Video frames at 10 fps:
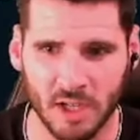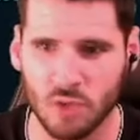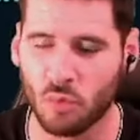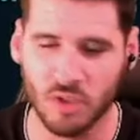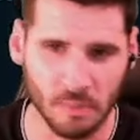
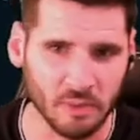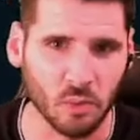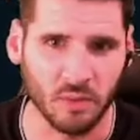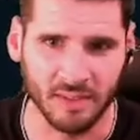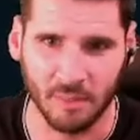je vous le dis, parce
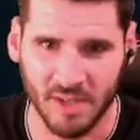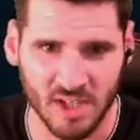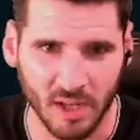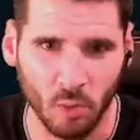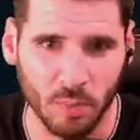que c'est un match
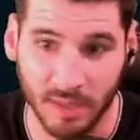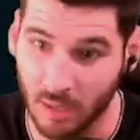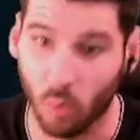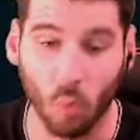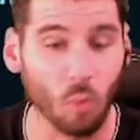très compliqué.
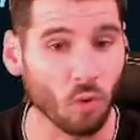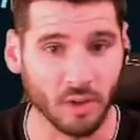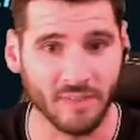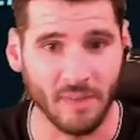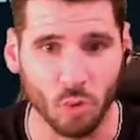non,
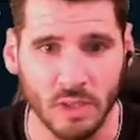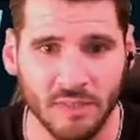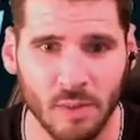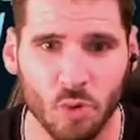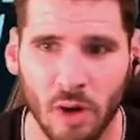il va mieux. Il
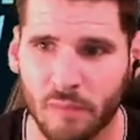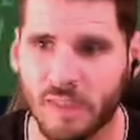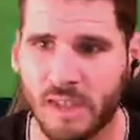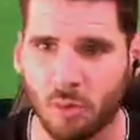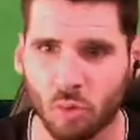va mieux
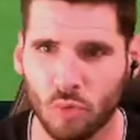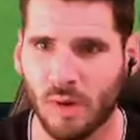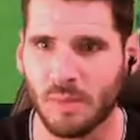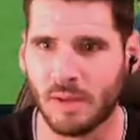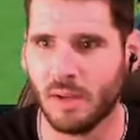Rafinha, donc tout
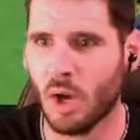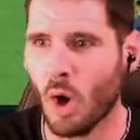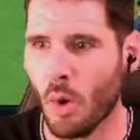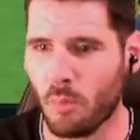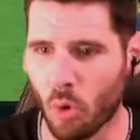va bien
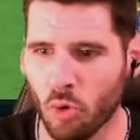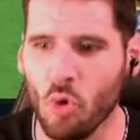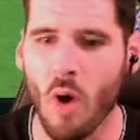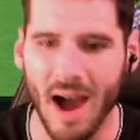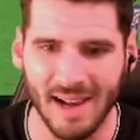pour
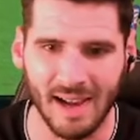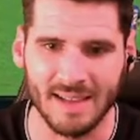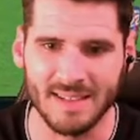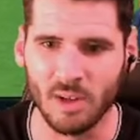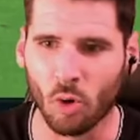nous. 1 à
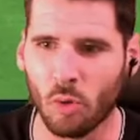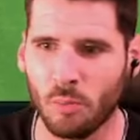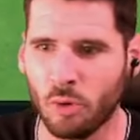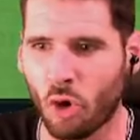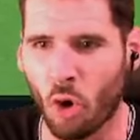0,
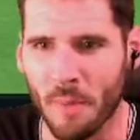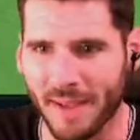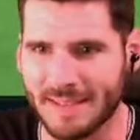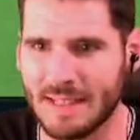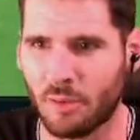but de
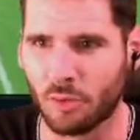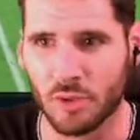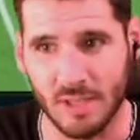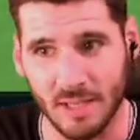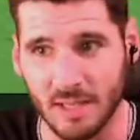Robert
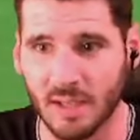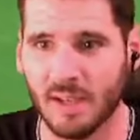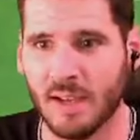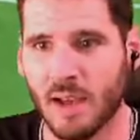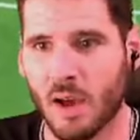Lewandowski.
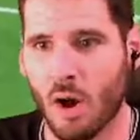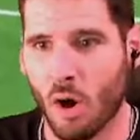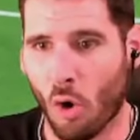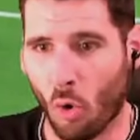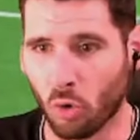
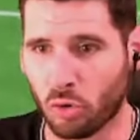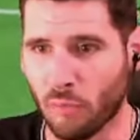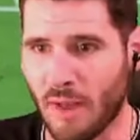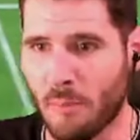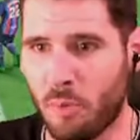On
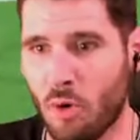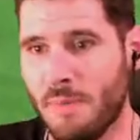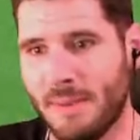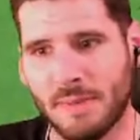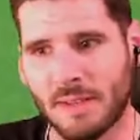souffle un peu,
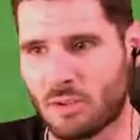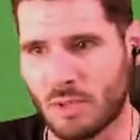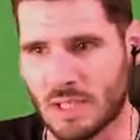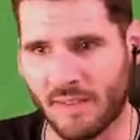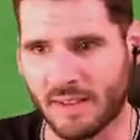mais bien sûr,
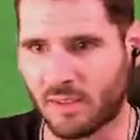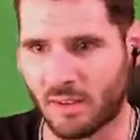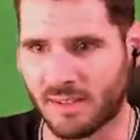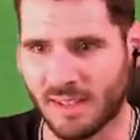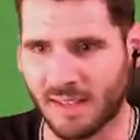ça va être
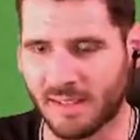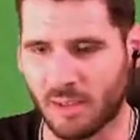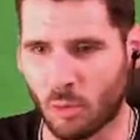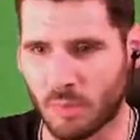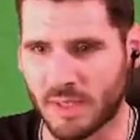euh, très très
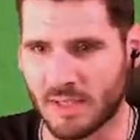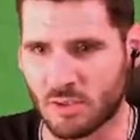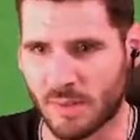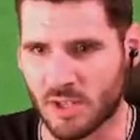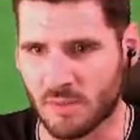compliqué
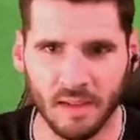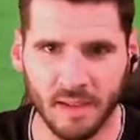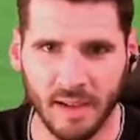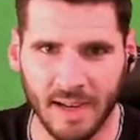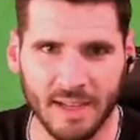ce match.
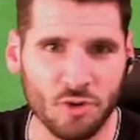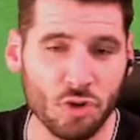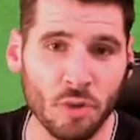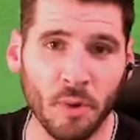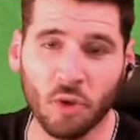Allez,
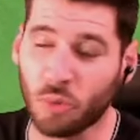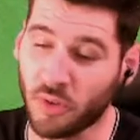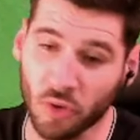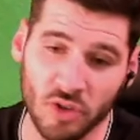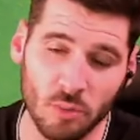justement,
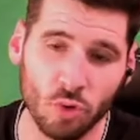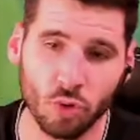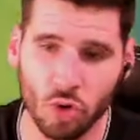60e minute de jeu, on